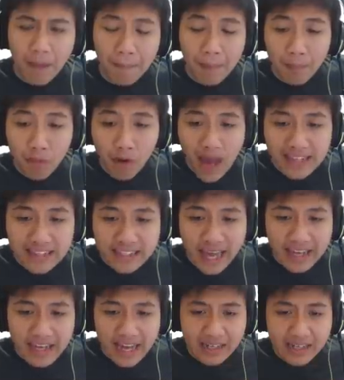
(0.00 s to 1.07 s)
Nama pembuat,
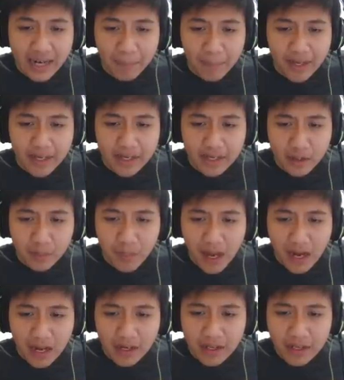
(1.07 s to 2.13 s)
Yayan Gaming.
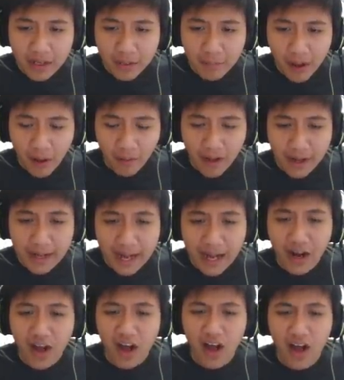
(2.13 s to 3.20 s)
Iqbal Hikmawan.
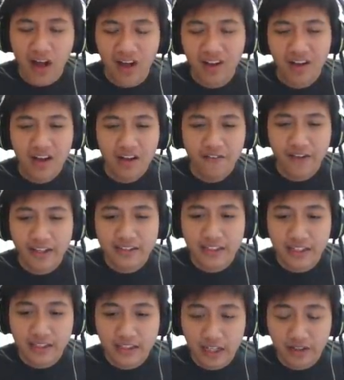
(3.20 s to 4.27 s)
Halo.
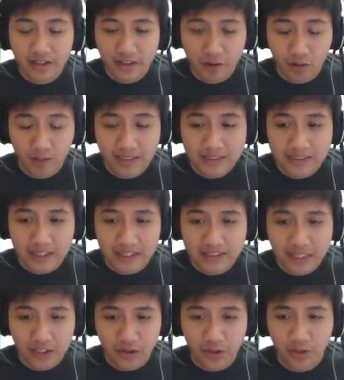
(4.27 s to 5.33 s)
Versi
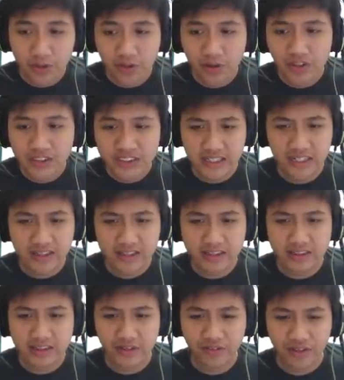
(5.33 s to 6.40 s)
1.12.1. No cheat
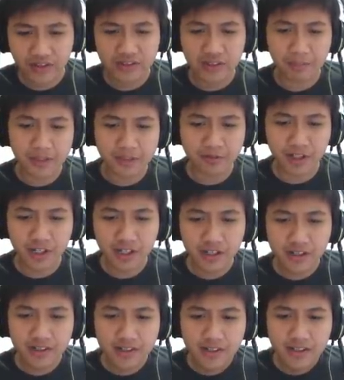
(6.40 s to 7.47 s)
difficulty peaceful
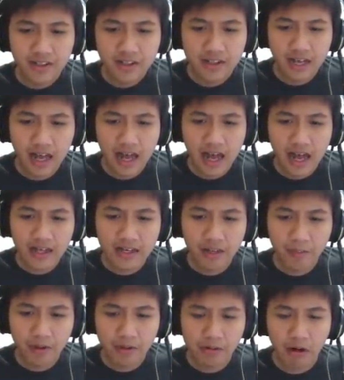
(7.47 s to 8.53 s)
dan
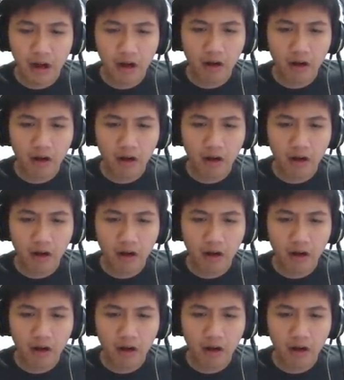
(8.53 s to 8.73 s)
game mode 2.